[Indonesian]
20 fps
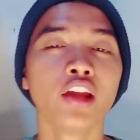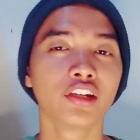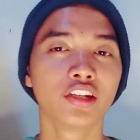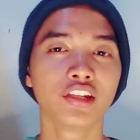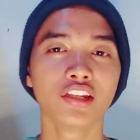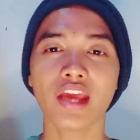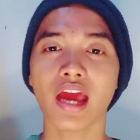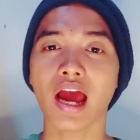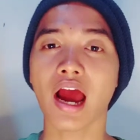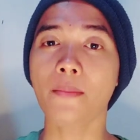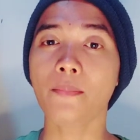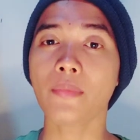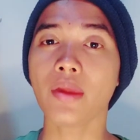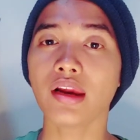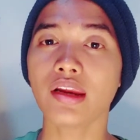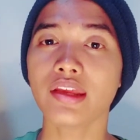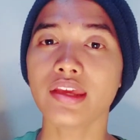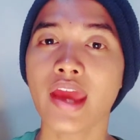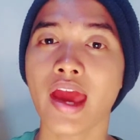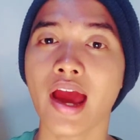Dia
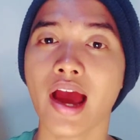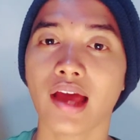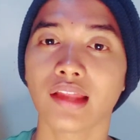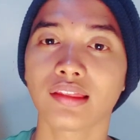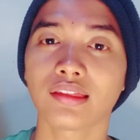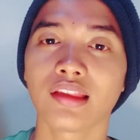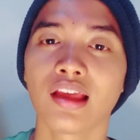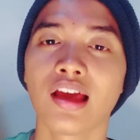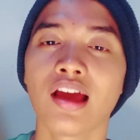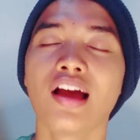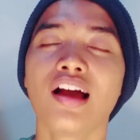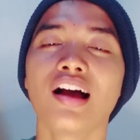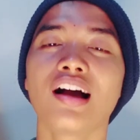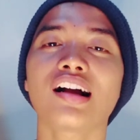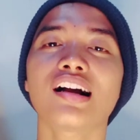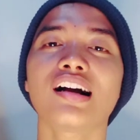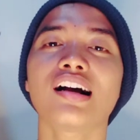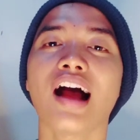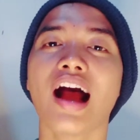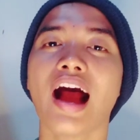melihat
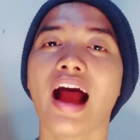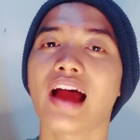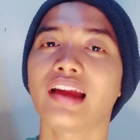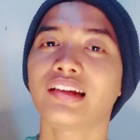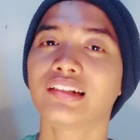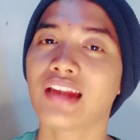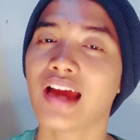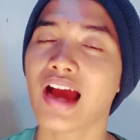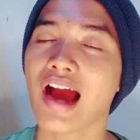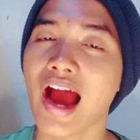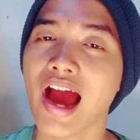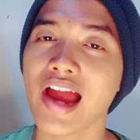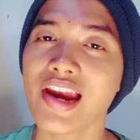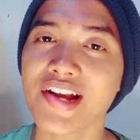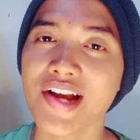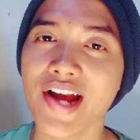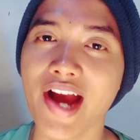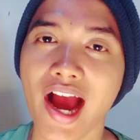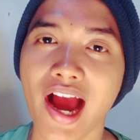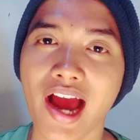
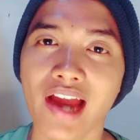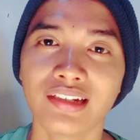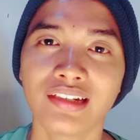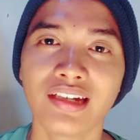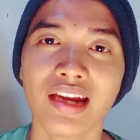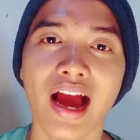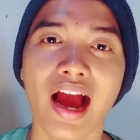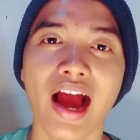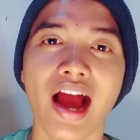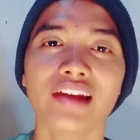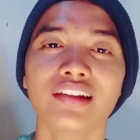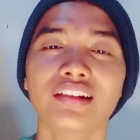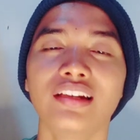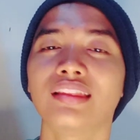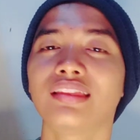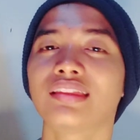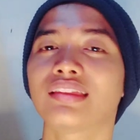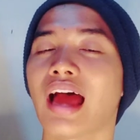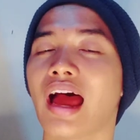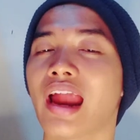keadaan-keadaan
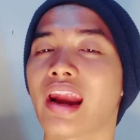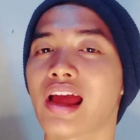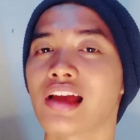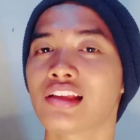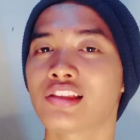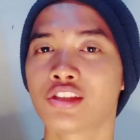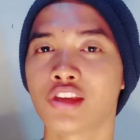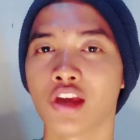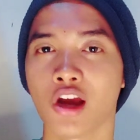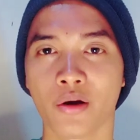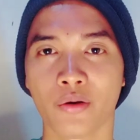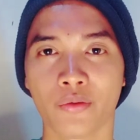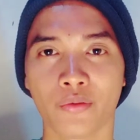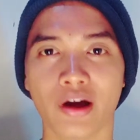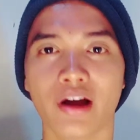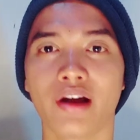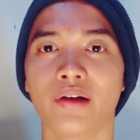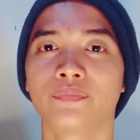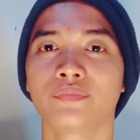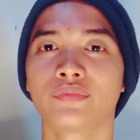di tanah
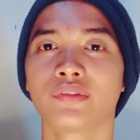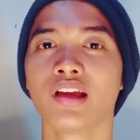Jawa.